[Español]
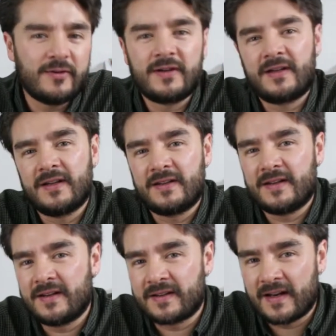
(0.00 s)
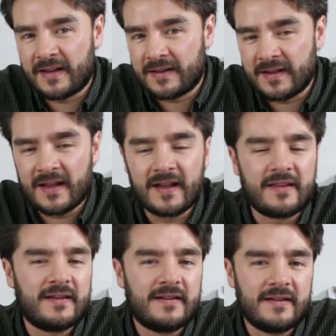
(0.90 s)
de que tienes garantía
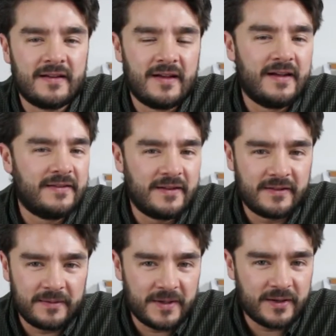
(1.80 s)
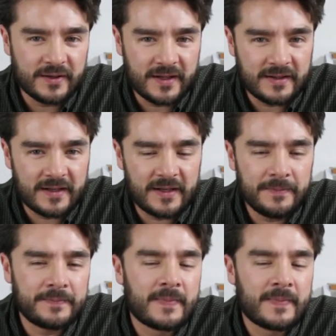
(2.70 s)
de, servicio, etcétera.